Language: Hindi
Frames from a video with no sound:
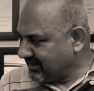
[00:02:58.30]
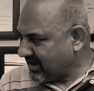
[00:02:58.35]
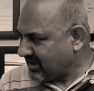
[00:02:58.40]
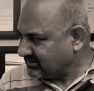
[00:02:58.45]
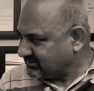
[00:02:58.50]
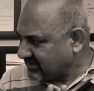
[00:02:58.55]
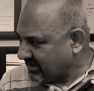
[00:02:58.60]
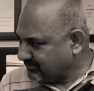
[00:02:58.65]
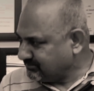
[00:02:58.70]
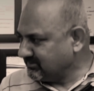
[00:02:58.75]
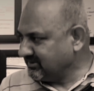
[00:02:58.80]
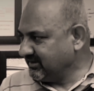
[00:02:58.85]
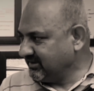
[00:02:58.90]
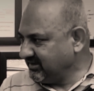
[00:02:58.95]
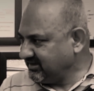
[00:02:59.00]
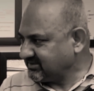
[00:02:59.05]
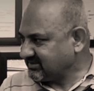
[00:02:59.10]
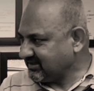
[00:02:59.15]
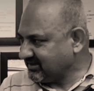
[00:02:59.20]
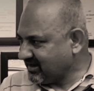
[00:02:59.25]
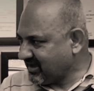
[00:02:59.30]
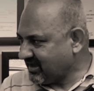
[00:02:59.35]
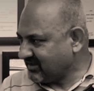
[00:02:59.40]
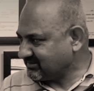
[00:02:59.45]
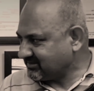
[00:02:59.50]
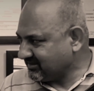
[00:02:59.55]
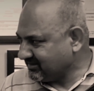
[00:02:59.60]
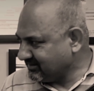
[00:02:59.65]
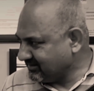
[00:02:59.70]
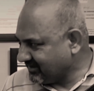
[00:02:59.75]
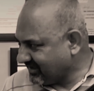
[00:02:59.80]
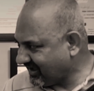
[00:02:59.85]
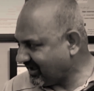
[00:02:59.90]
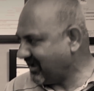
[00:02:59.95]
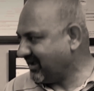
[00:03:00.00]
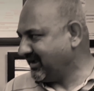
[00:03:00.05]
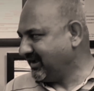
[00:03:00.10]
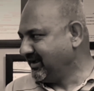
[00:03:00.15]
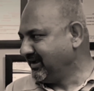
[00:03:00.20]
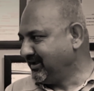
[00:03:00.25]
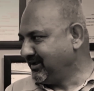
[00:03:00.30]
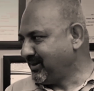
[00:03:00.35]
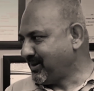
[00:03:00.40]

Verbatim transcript: मेरा धम्म ही सनातन है